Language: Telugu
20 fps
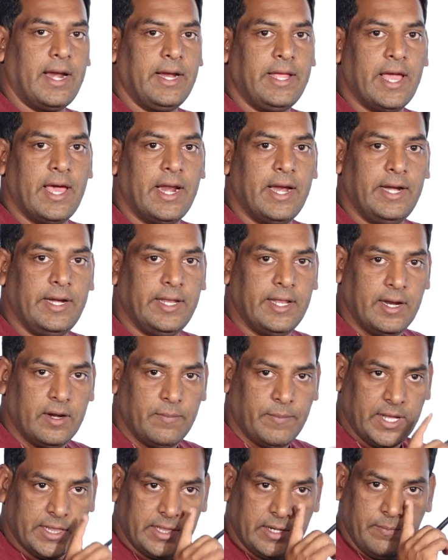ఆరు
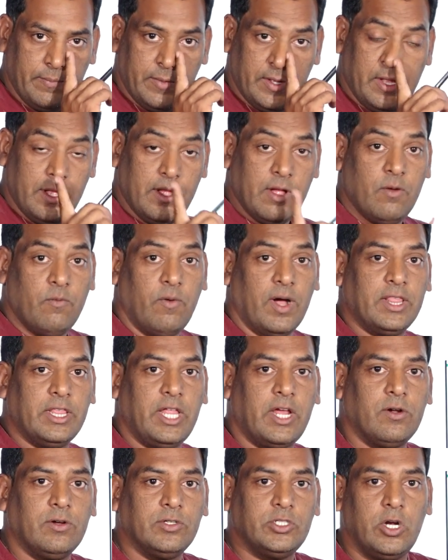గ్యారంటీలను మాత్రం
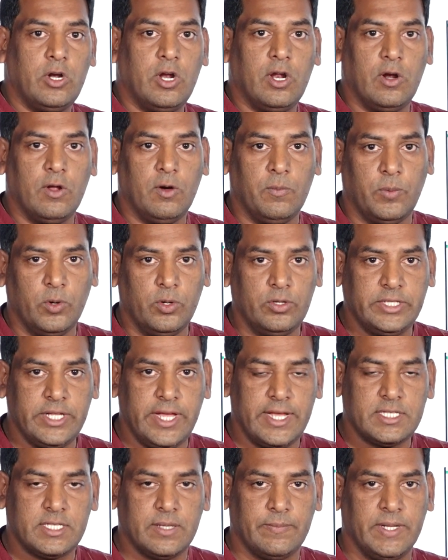వంద రోజులలో పూర్తి
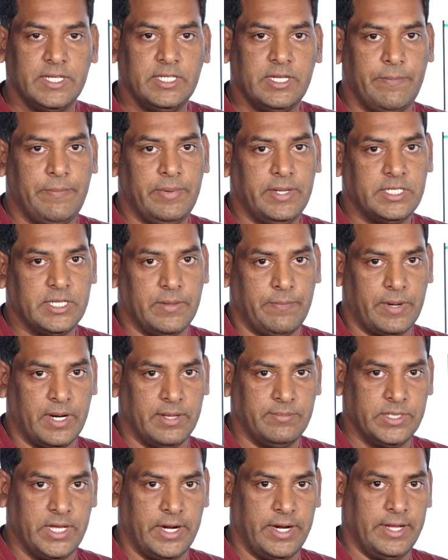చేస్తామని చెప్పి
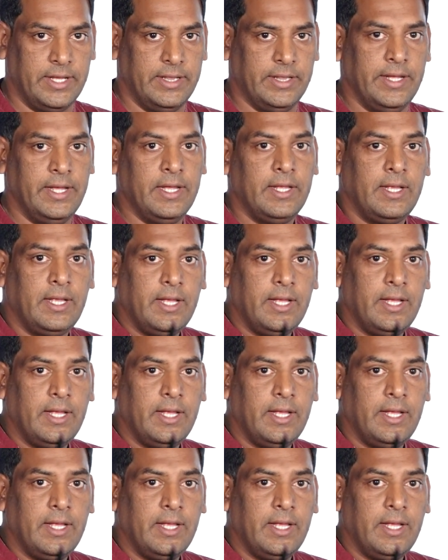చెప్పడం జరిగింది